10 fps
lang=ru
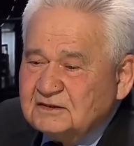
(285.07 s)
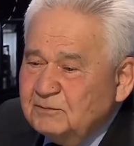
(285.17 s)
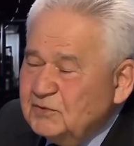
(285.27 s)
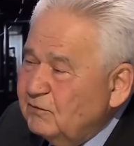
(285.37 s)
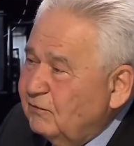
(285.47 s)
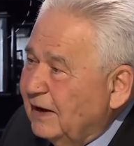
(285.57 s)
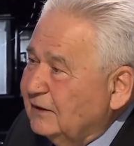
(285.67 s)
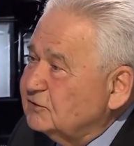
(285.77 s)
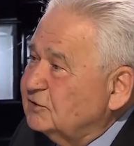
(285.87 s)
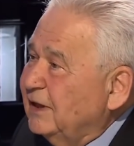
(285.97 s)

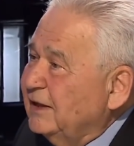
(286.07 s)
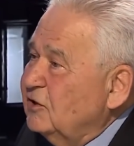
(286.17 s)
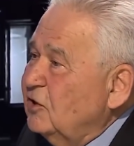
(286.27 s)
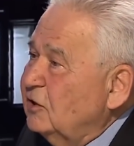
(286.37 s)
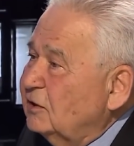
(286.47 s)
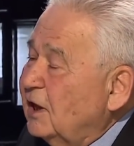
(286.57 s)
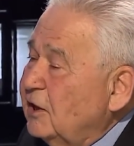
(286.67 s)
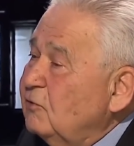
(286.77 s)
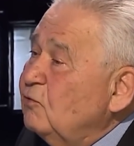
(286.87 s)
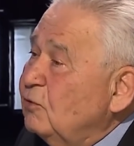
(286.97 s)
сомневаясь на, ни, на
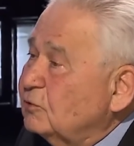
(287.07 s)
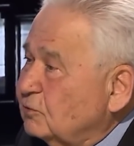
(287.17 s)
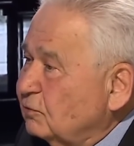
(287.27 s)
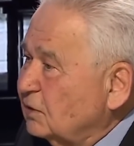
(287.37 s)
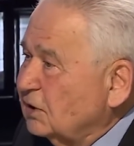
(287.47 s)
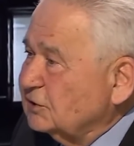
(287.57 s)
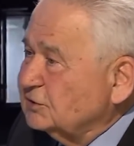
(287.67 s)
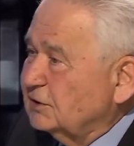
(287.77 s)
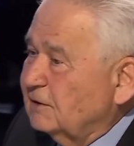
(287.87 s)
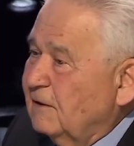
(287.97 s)
иоту
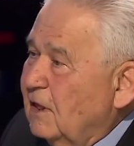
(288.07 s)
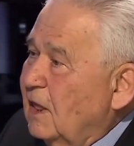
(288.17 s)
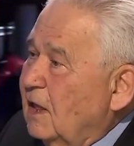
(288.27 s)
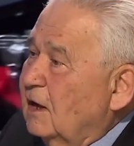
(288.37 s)
даже, уйдет.